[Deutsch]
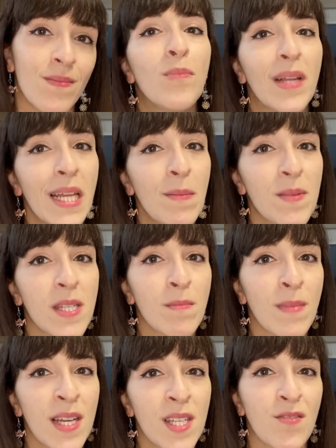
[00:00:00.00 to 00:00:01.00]
Beliebt
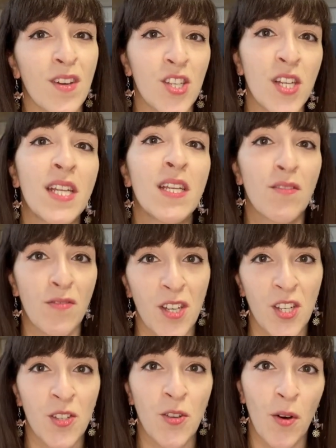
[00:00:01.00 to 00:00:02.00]
sind meist verschiedene
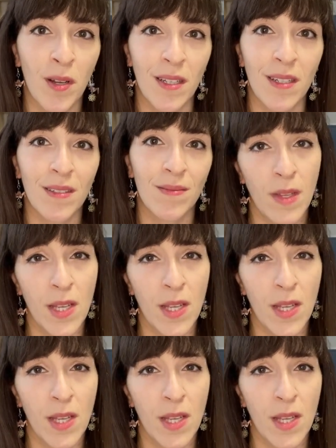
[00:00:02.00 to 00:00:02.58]
Fischsorten.